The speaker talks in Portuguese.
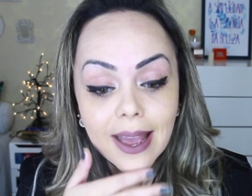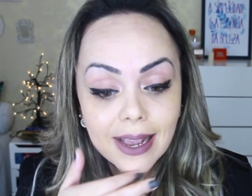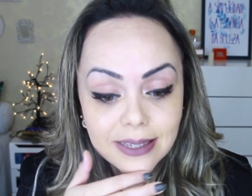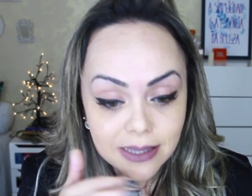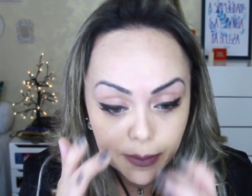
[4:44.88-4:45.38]

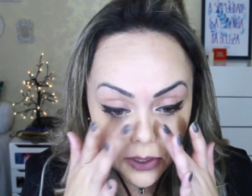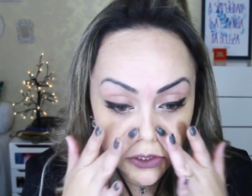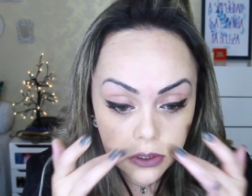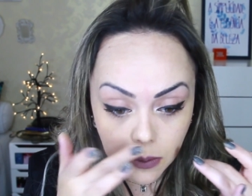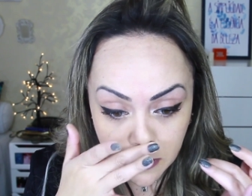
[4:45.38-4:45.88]
É
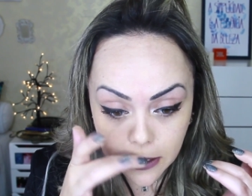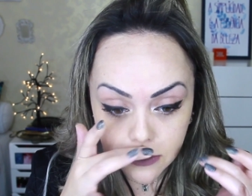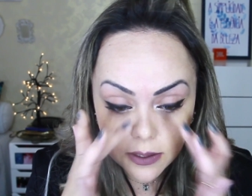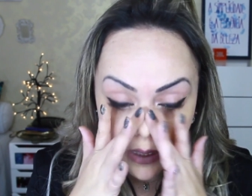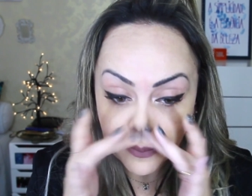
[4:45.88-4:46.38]
exatamente isso que
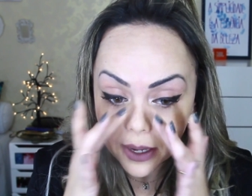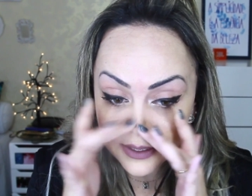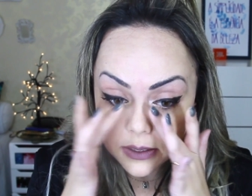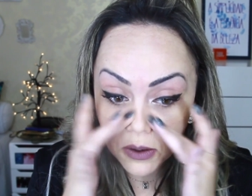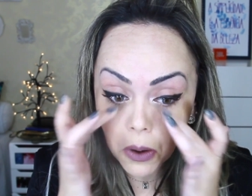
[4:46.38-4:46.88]
acontece com essa
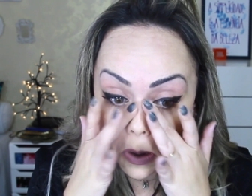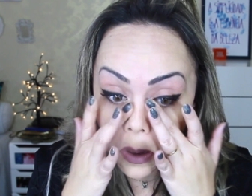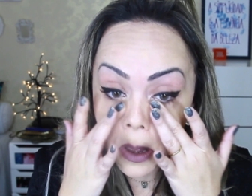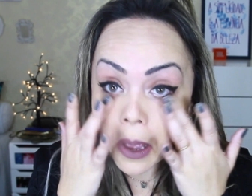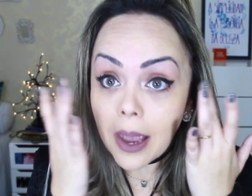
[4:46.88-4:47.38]
base.
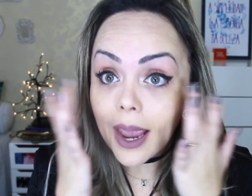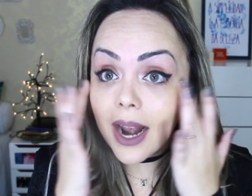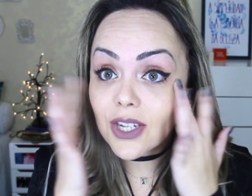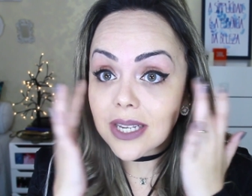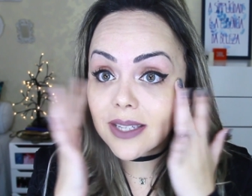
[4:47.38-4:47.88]
Ó,
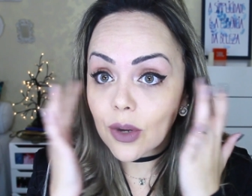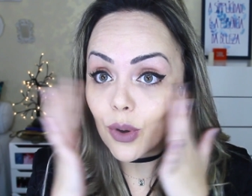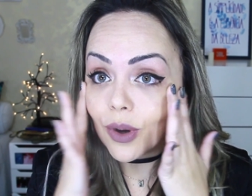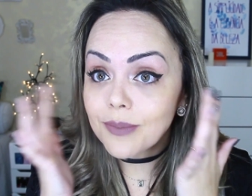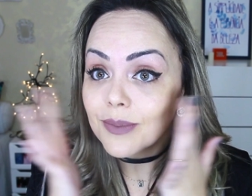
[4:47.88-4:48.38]
ela já
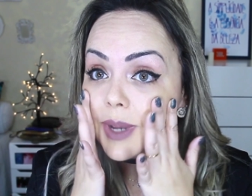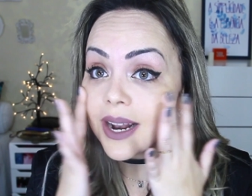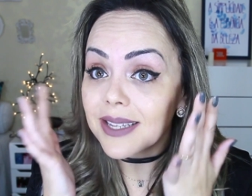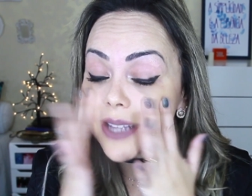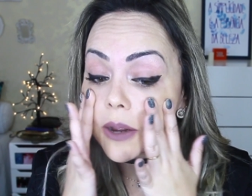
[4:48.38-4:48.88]
secou.
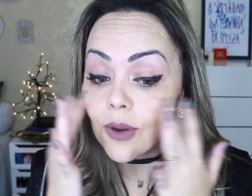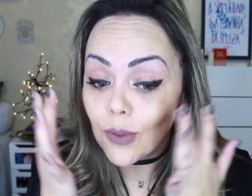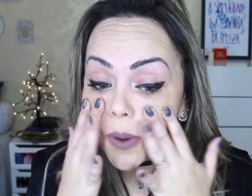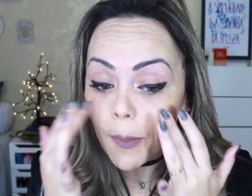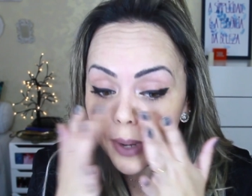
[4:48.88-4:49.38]
Ela está
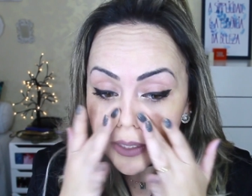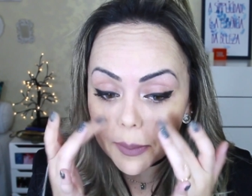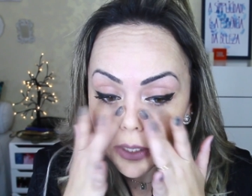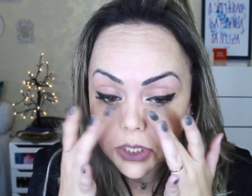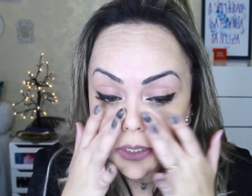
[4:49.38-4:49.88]

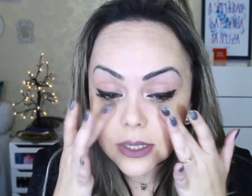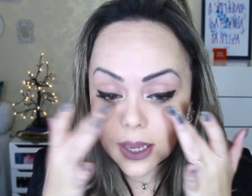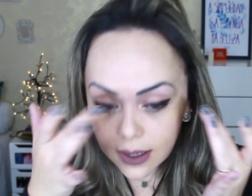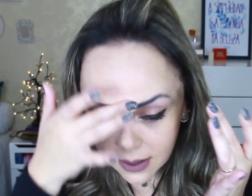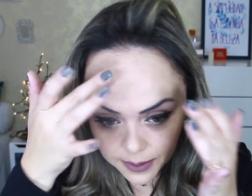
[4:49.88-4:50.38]
completamente
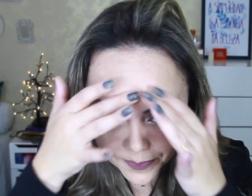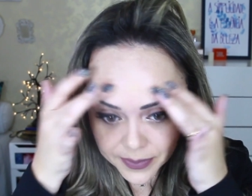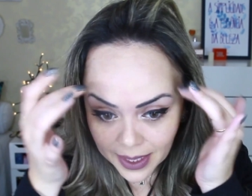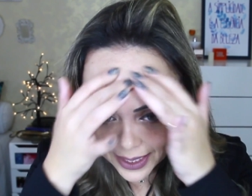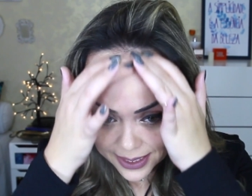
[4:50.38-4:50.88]
seca.
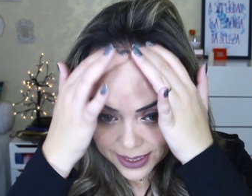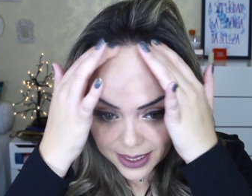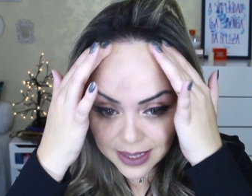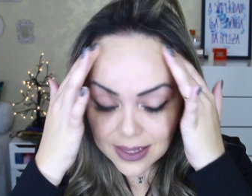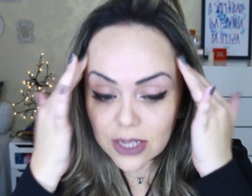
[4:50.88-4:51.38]
E
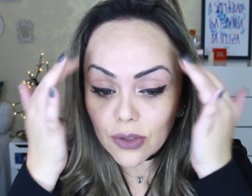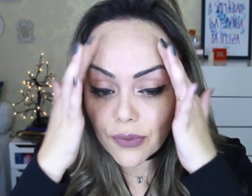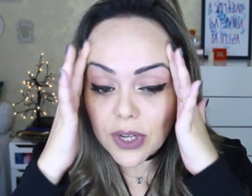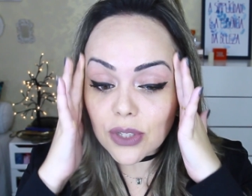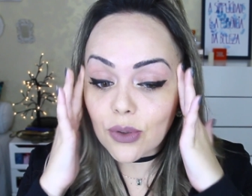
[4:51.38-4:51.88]
ela deixa
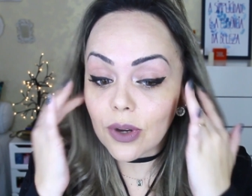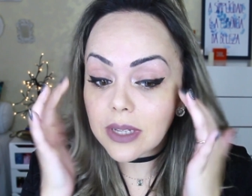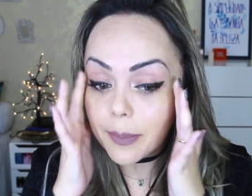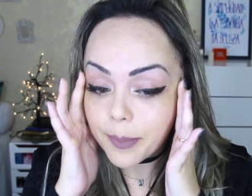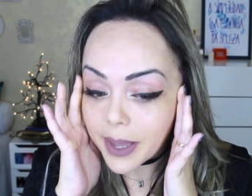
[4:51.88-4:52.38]
um frescor
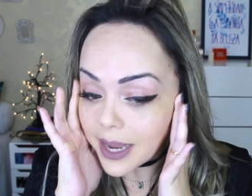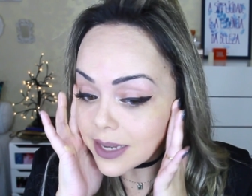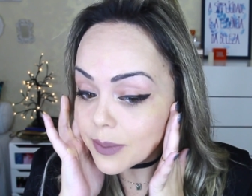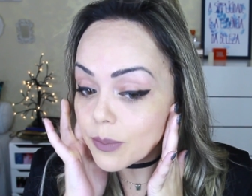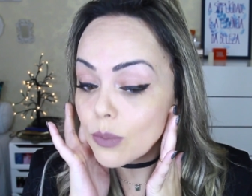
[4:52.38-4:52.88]
na
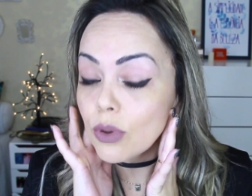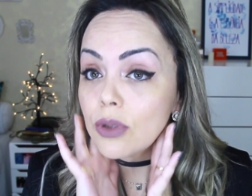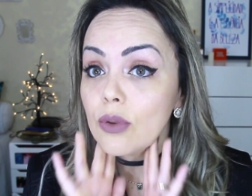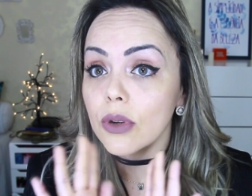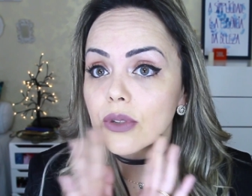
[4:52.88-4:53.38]
pele
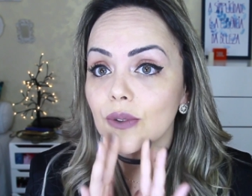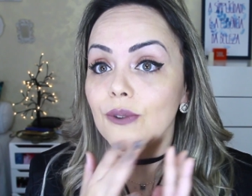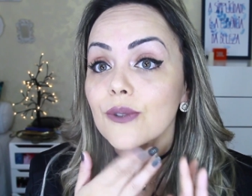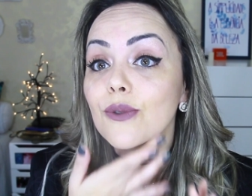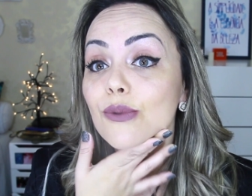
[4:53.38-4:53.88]
muito
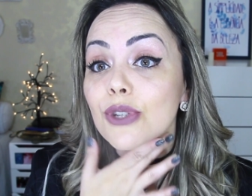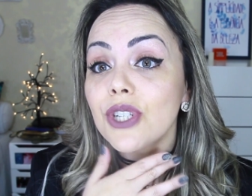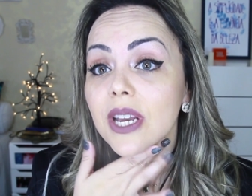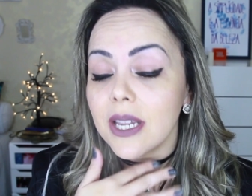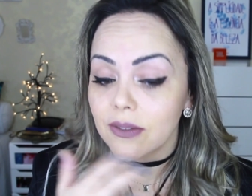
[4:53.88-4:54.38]
gostoso. O
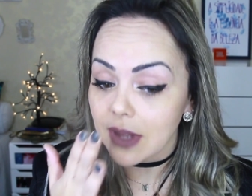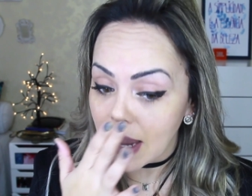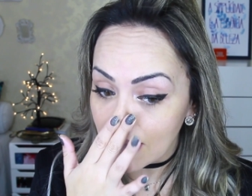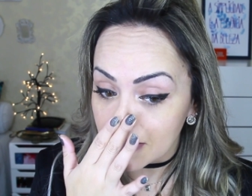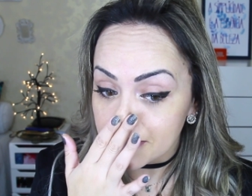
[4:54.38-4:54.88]
cheirinho
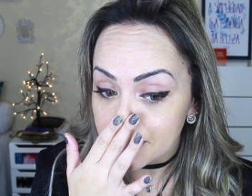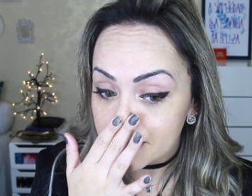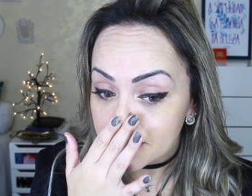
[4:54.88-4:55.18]
dela...